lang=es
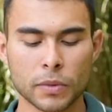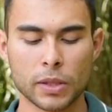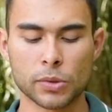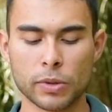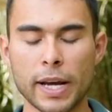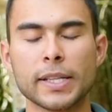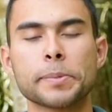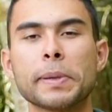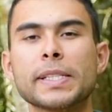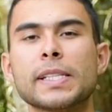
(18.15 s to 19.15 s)
Es una
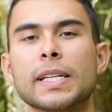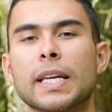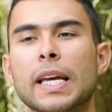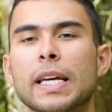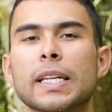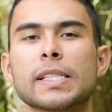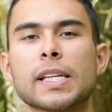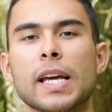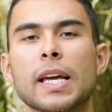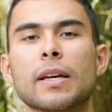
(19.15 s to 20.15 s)
especie que
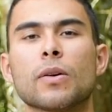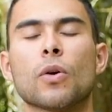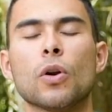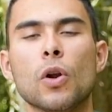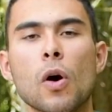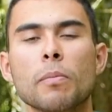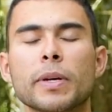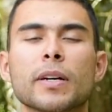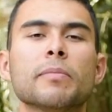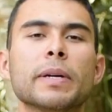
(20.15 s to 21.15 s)
crece en
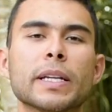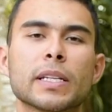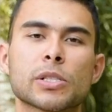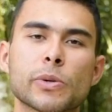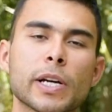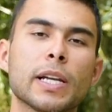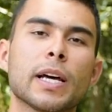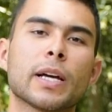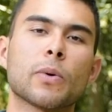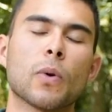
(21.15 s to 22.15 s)
Colombia,
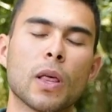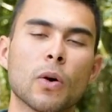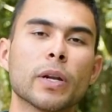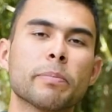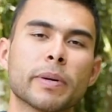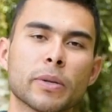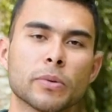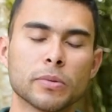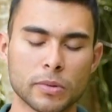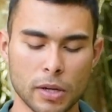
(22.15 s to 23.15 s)
Venezuela, Ecuador y Perú.